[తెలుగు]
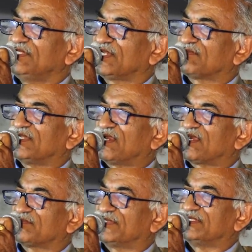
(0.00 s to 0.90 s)
ఇరవై
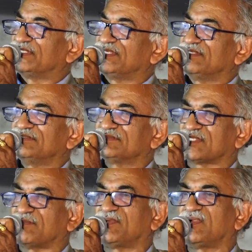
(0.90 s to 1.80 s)
ఆరు మంది
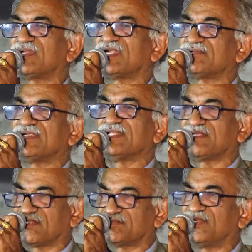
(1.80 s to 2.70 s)
సభ్యులు ఉన్నటువంటి
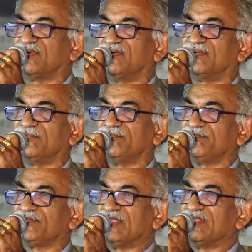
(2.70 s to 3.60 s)
క్లబ్లో
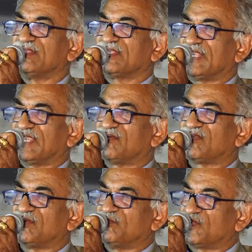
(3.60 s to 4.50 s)

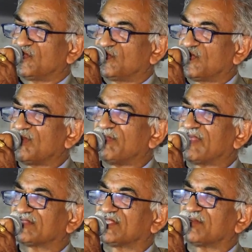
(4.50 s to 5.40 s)
కేవలం ముగ్గురు
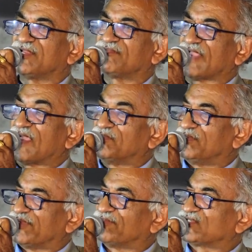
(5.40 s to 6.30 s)
మాత్రమే
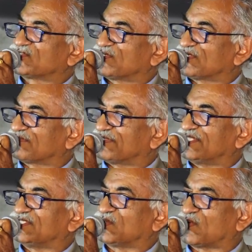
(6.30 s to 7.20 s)
ఫ్యామిలీ మెంబర్స్ ఉండటం
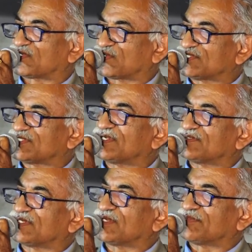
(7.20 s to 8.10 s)
అనేది
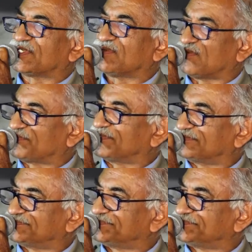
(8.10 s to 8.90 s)
కొట్టొచ్చినట్టు కనపడే లోపం